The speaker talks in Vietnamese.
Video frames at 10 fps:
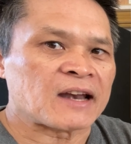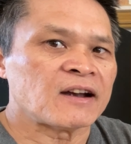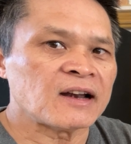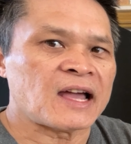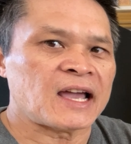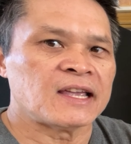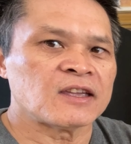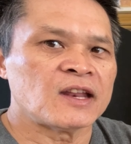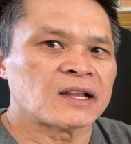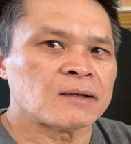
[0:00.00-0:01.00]
rất là hay
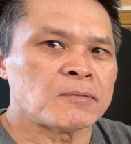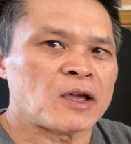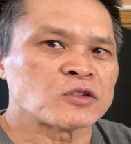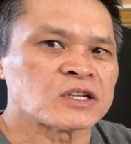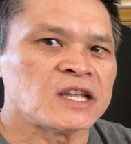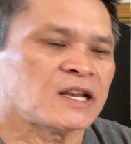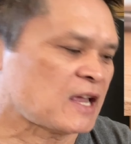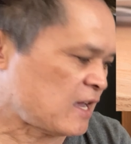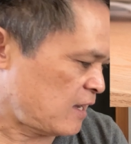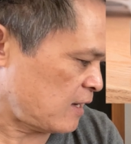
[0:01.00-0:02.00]
cho nên cái LCD
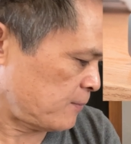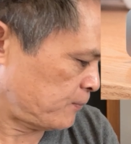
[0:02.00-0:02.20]
này á